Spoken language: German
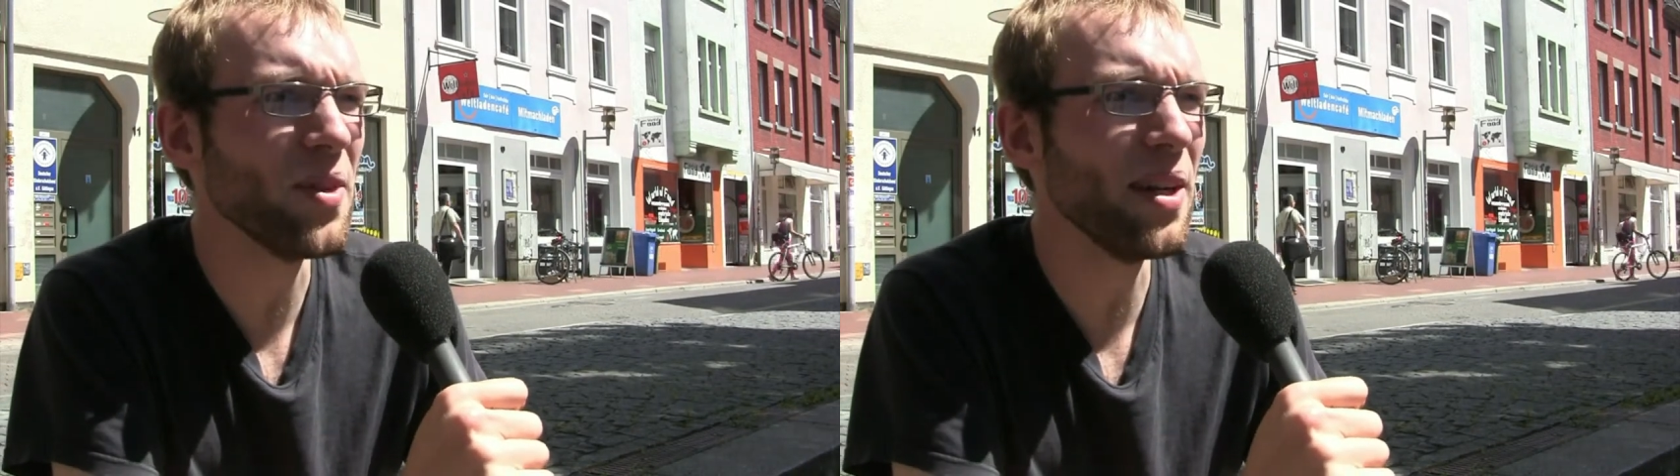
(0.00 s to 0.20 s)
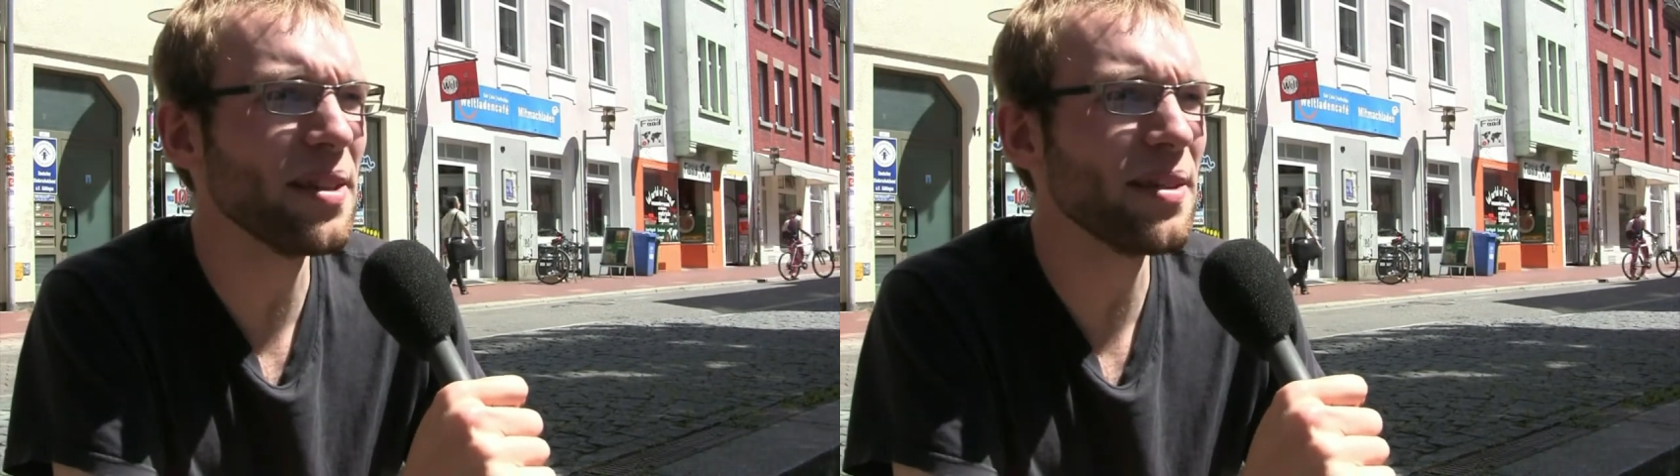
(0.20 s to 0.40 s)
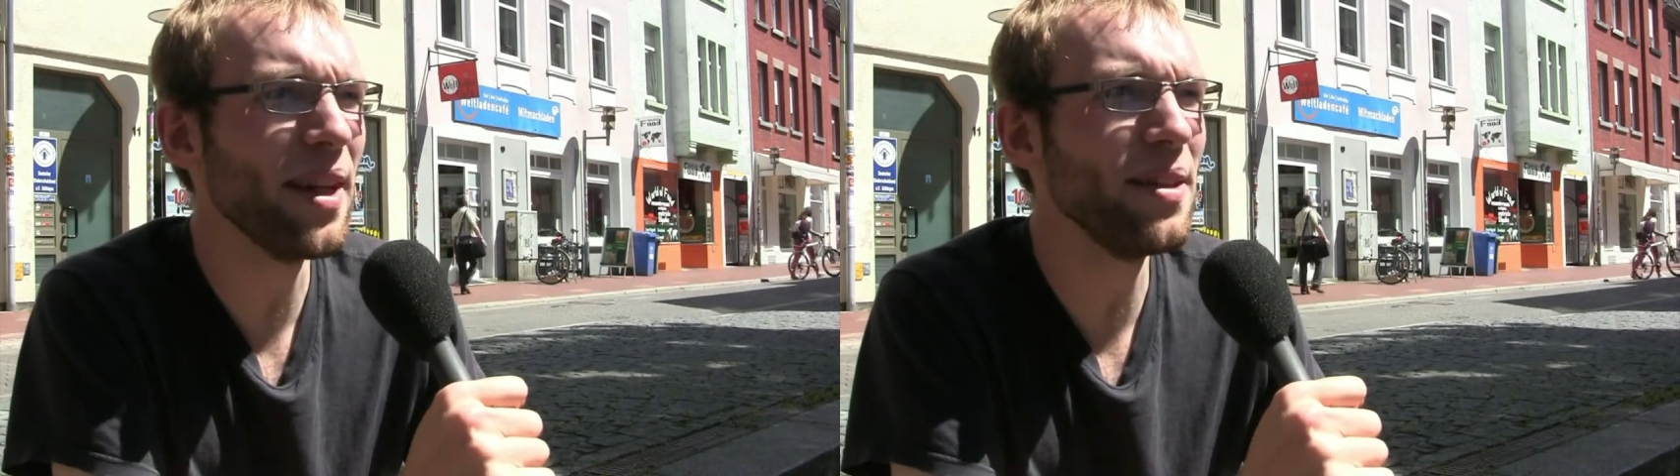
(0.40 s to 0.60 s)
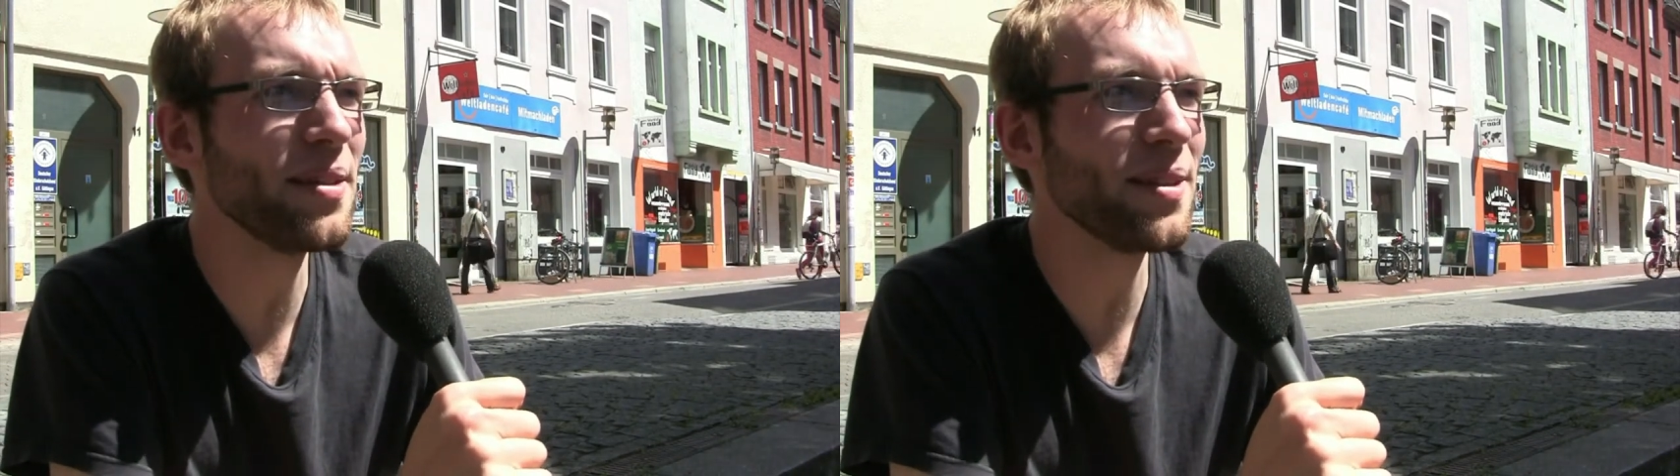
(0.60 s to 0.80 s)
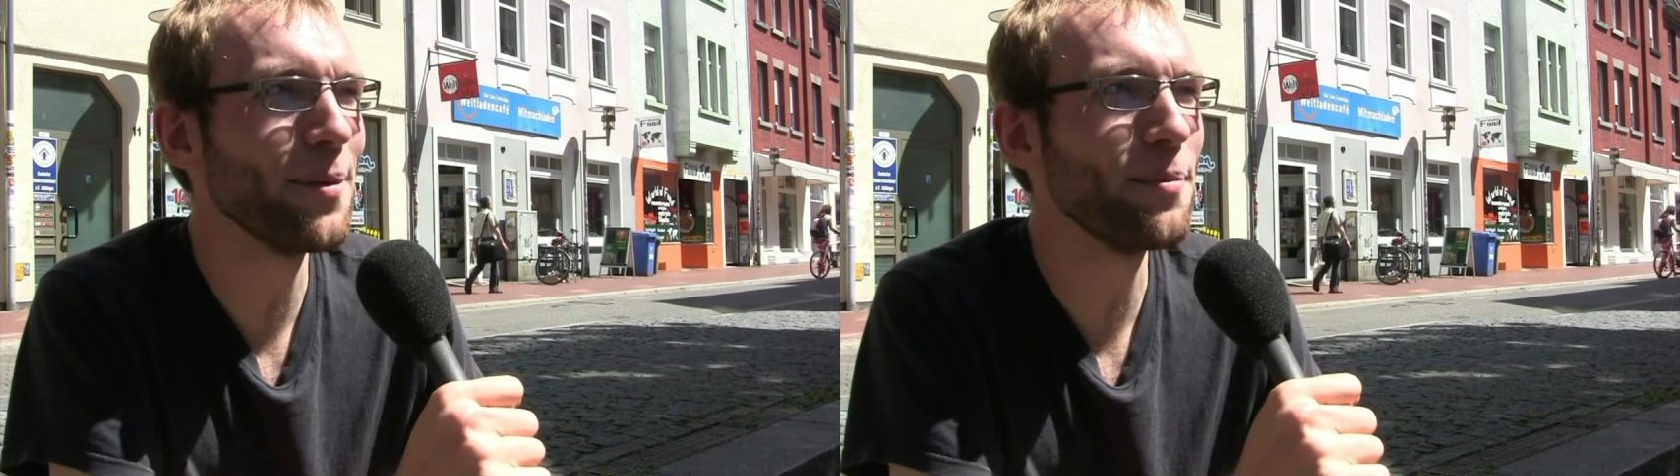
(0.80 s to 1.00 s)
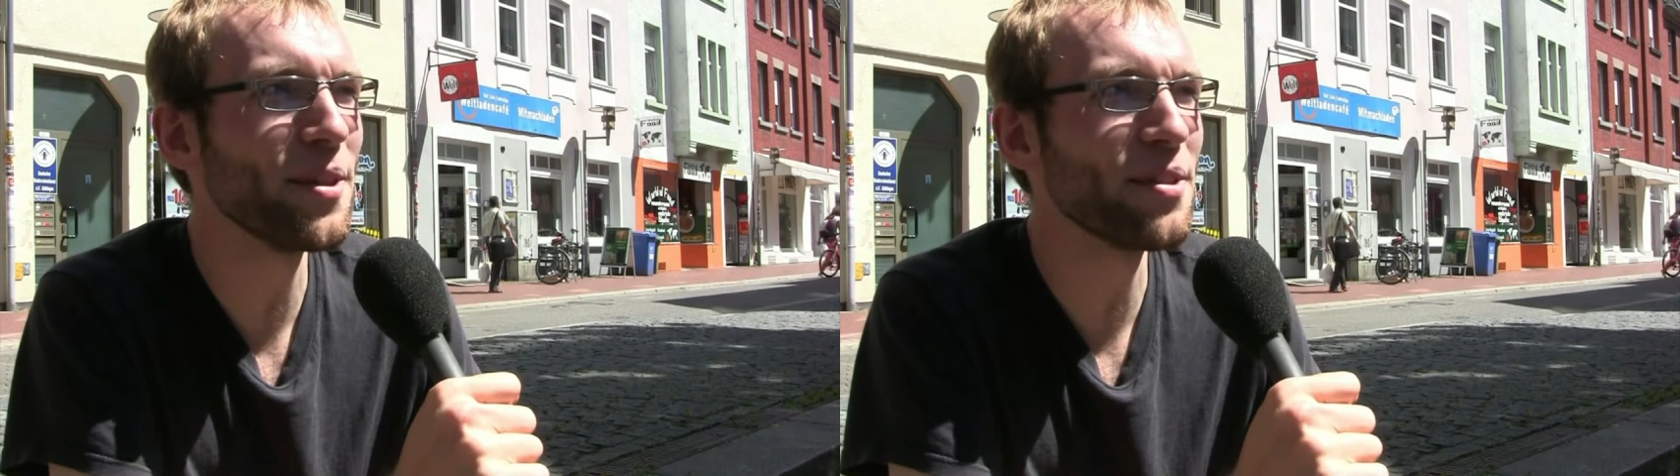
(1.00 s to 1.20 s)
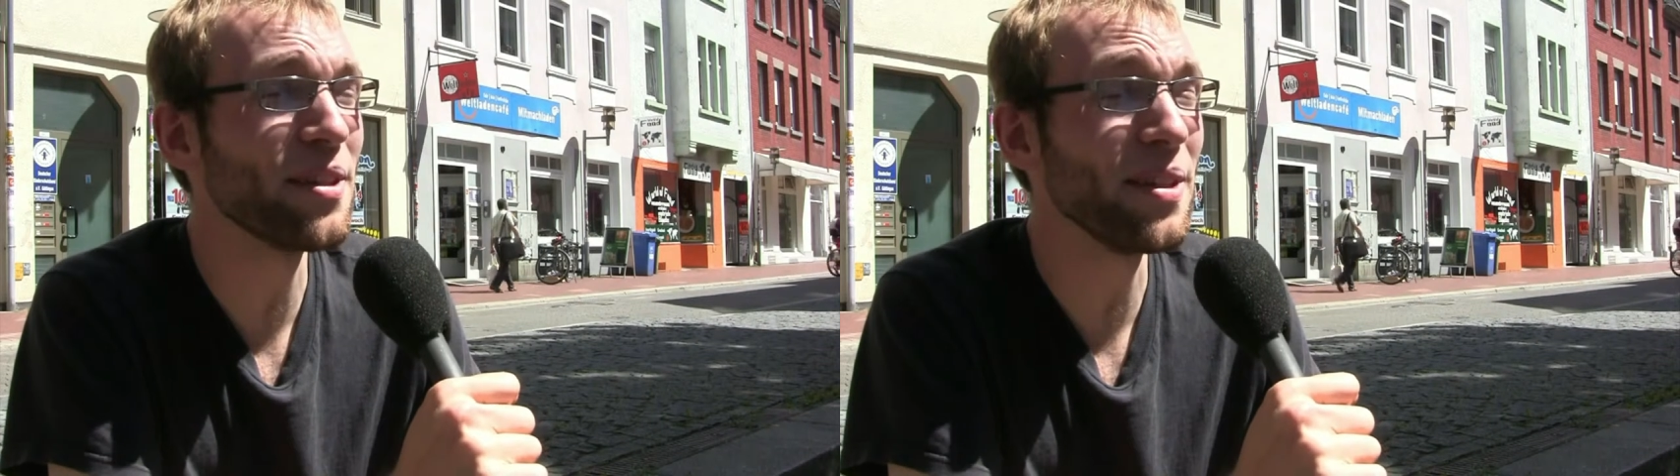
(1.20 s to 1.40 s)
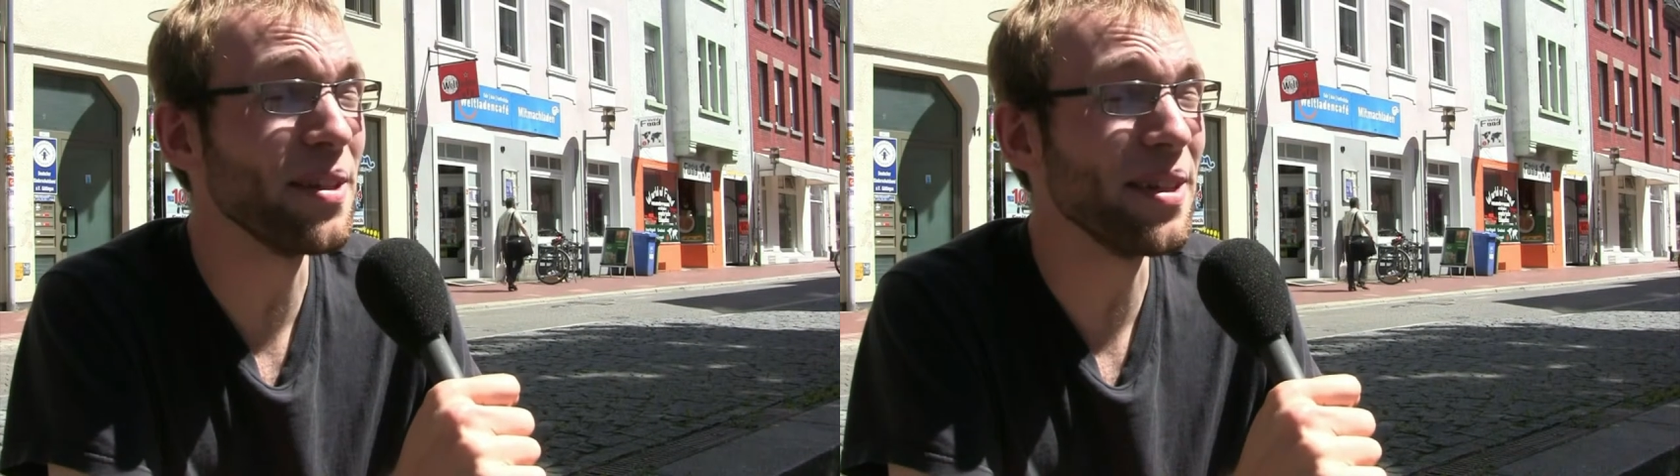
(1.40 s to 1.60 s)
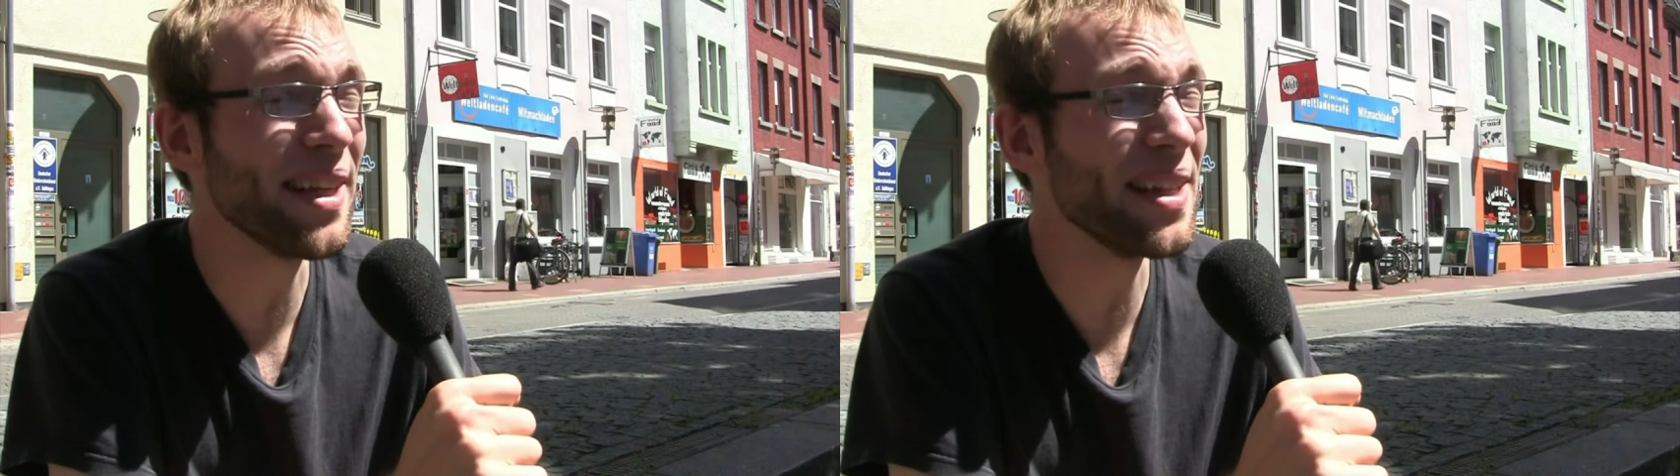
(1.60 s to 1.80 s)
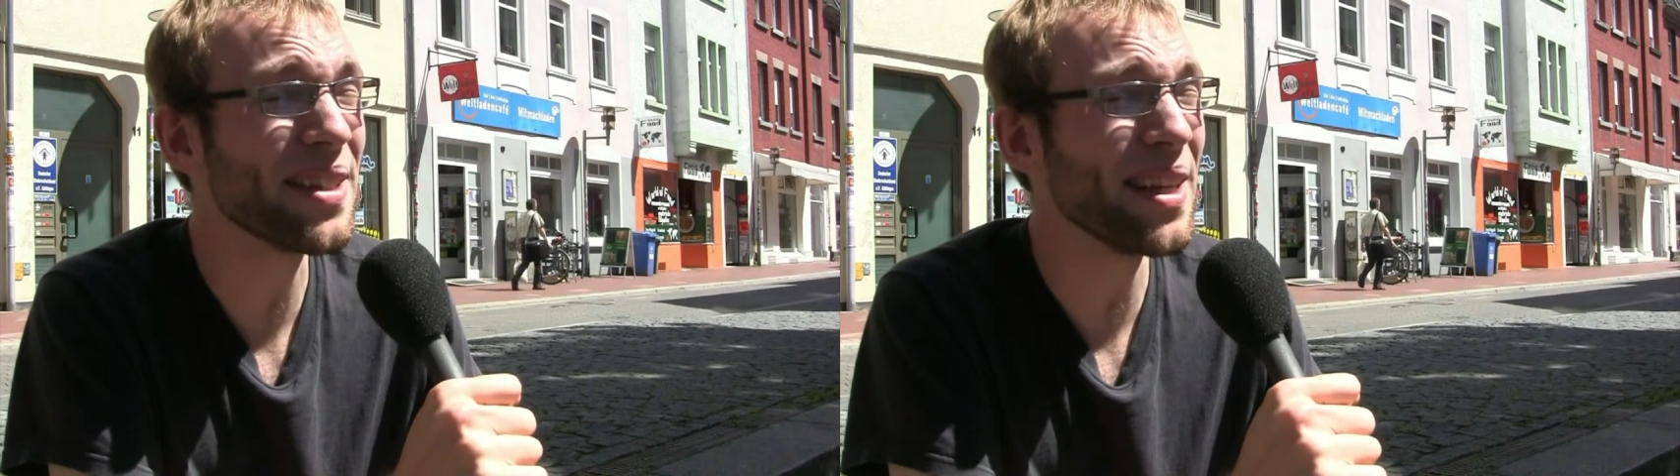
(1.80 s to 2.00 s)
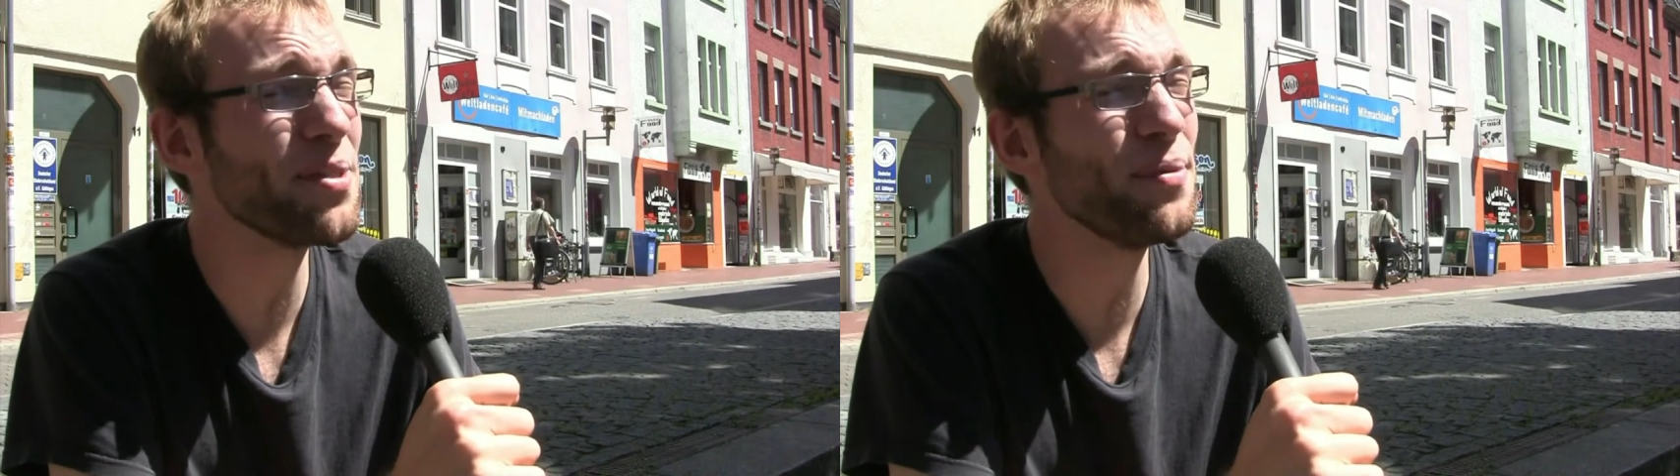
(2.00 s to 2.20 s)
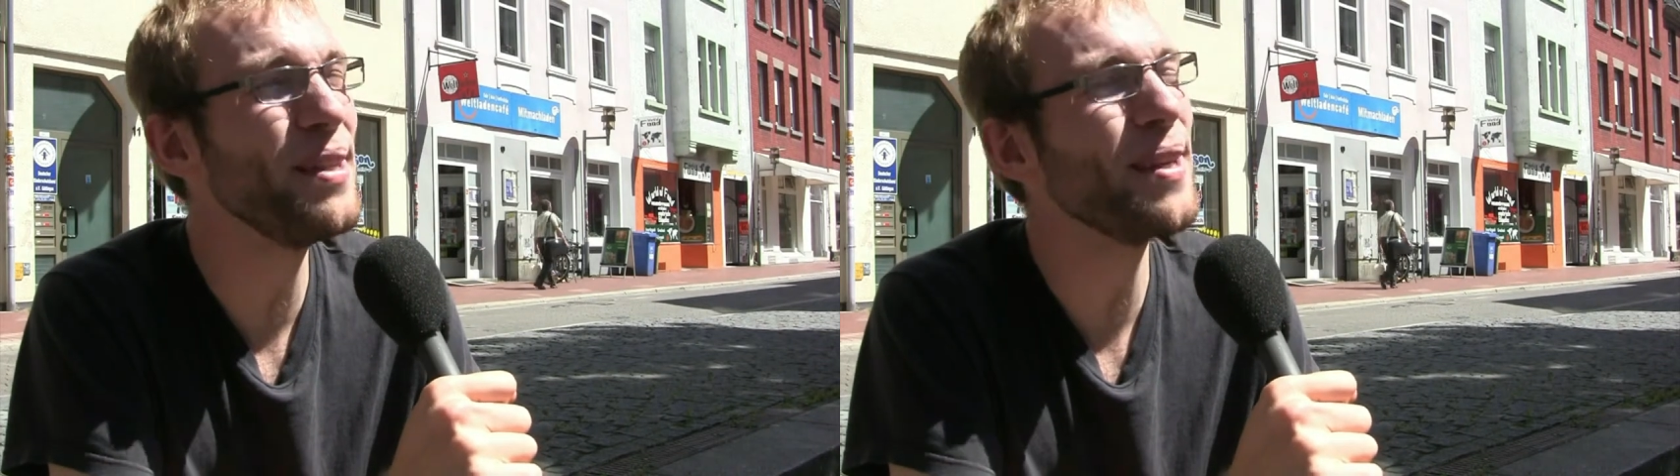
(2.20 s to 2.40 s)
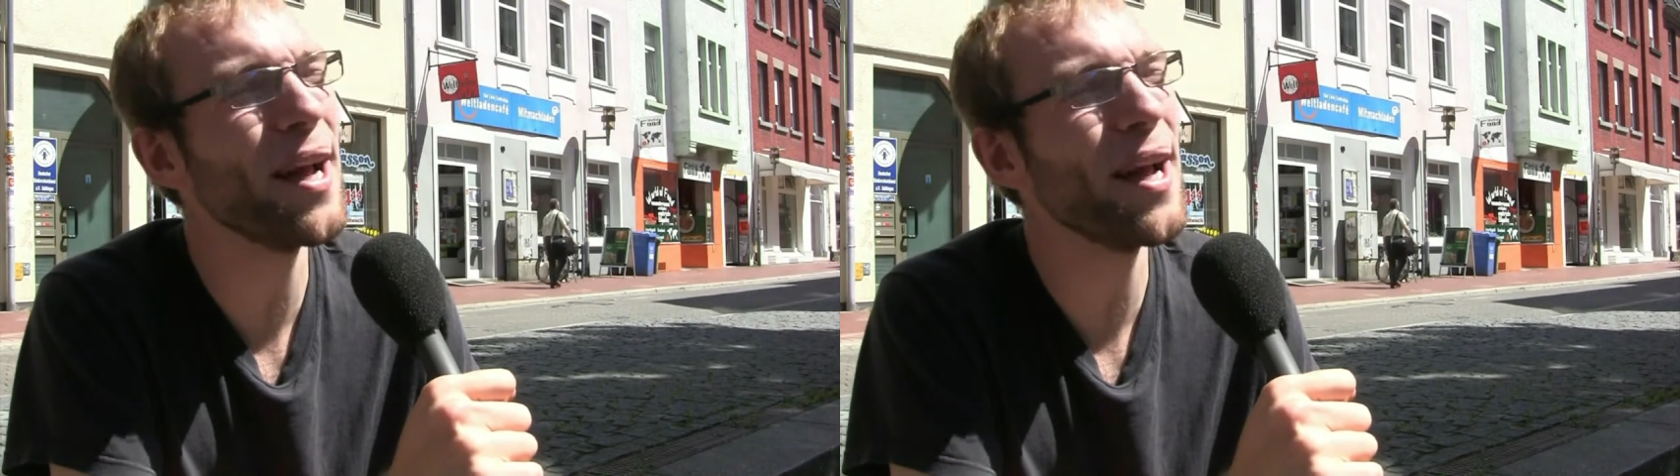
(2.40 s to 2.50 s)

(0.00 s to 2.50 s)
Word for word: letzten Endes gibt es ganz, ganz viele